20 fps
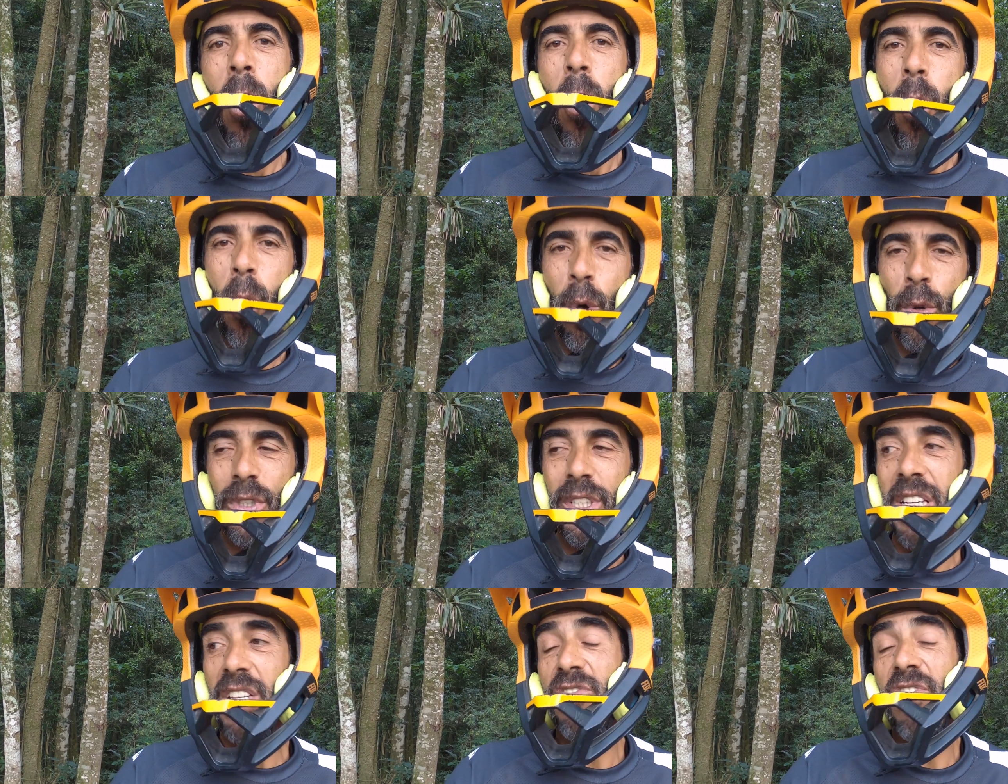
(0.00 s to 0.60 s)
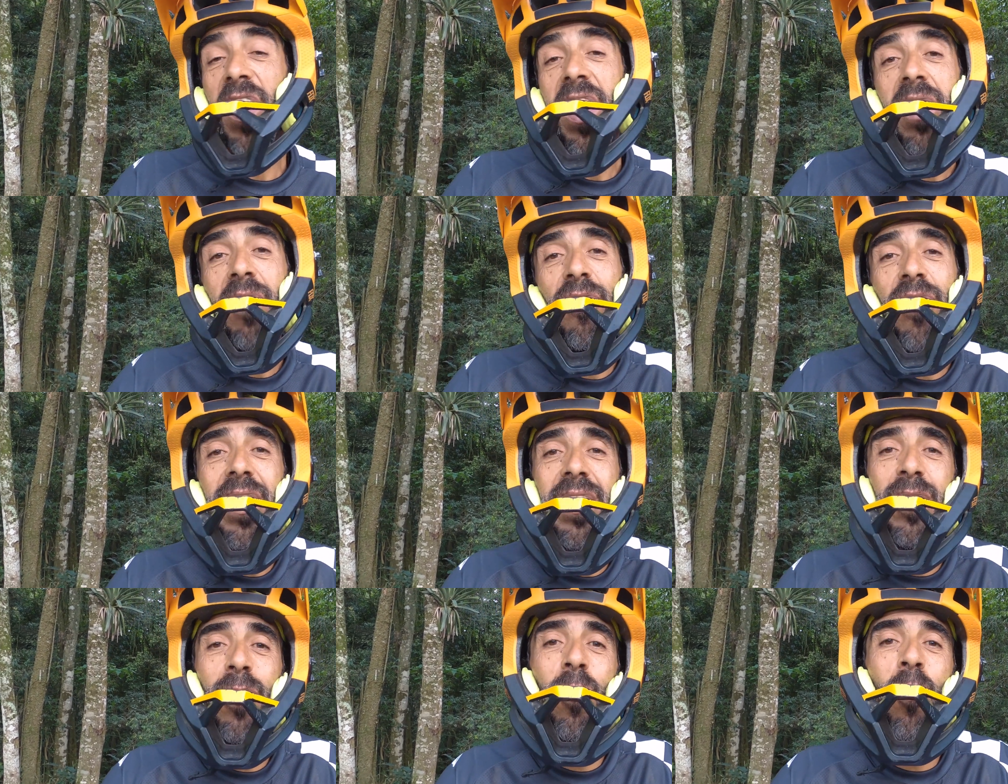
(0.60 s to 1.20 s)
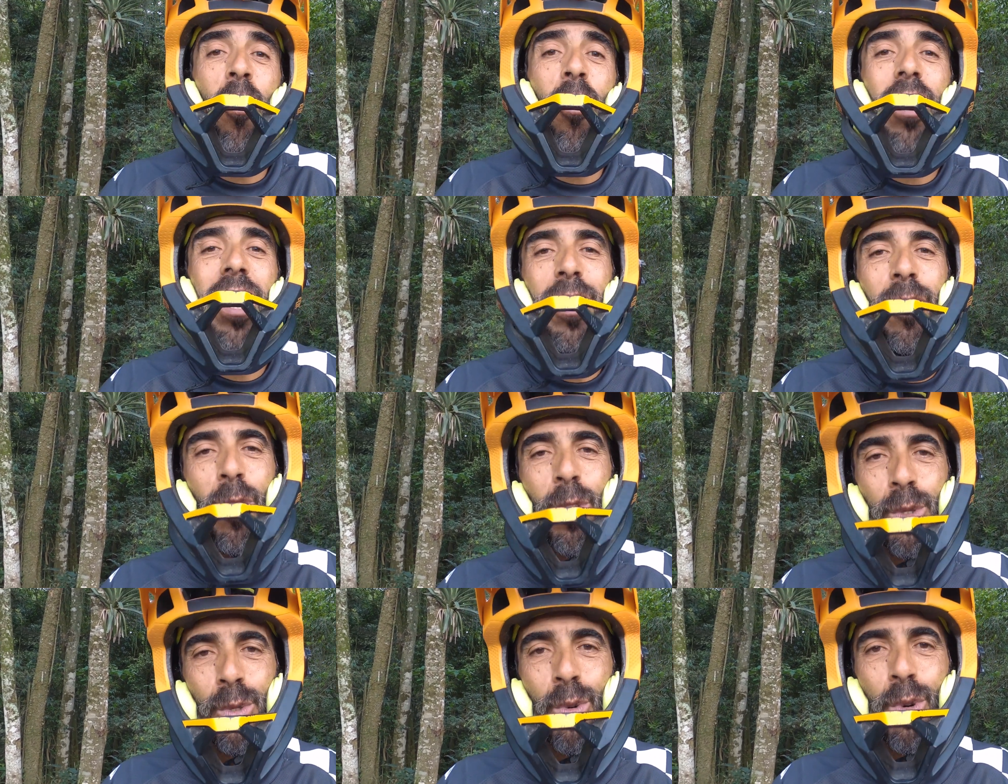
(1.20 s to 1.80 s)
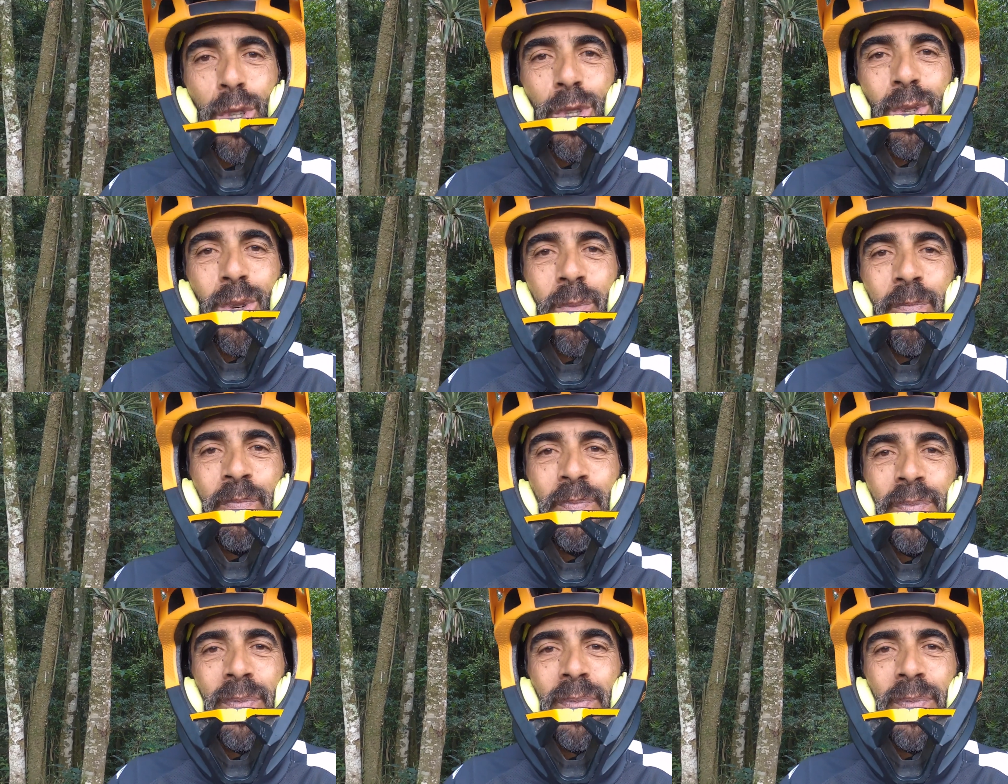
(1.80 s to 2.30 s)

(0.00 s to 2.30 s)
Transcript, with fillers: Outras vêm fazer o rolê noturno,